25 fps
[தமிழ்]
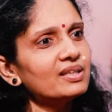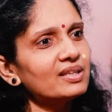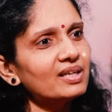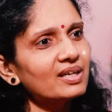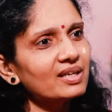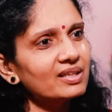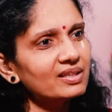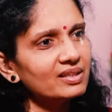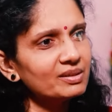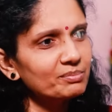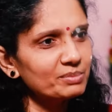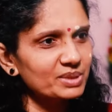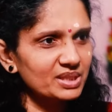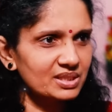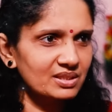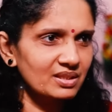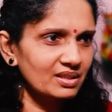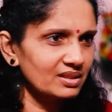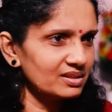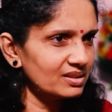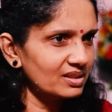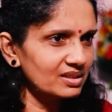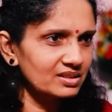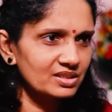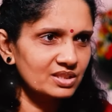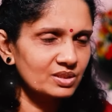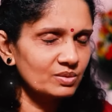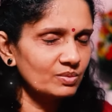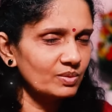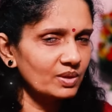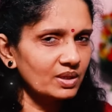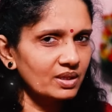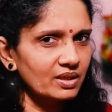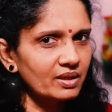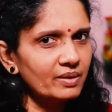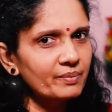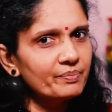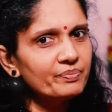போனால் அதனால தான் மிஸ்கேரேஜ்
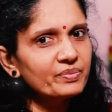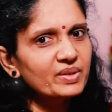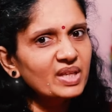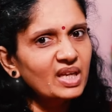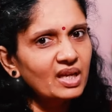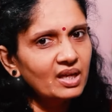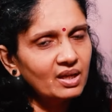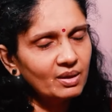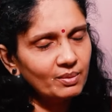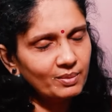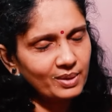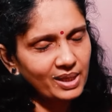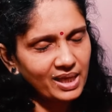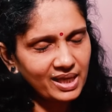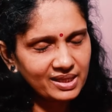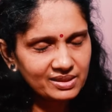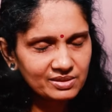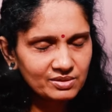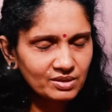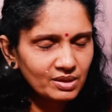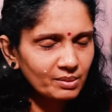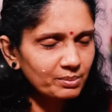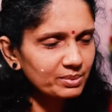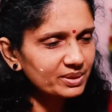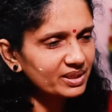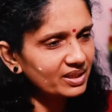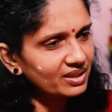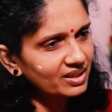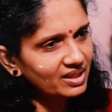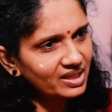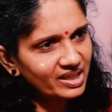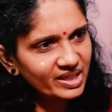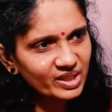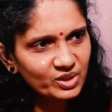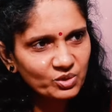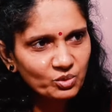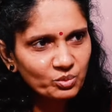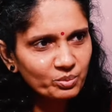ஆகிடுச்சுடுவாங்க பட் ஆக்சுவலாக
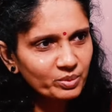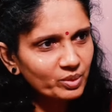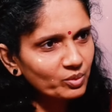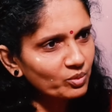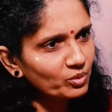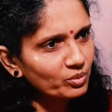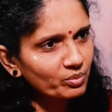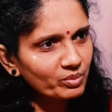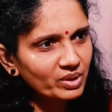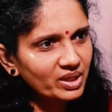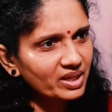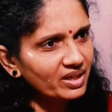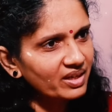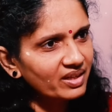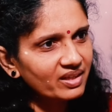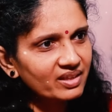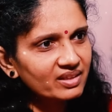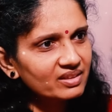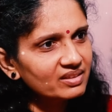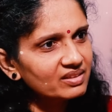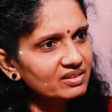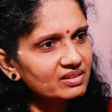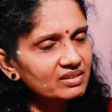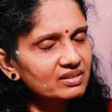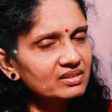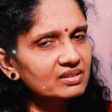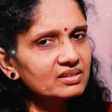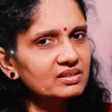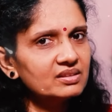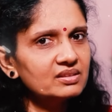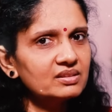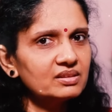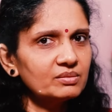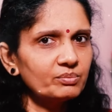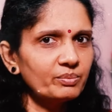பார்த்தா அதெல்லாம் எதுவுமே உண்மை கிடையாது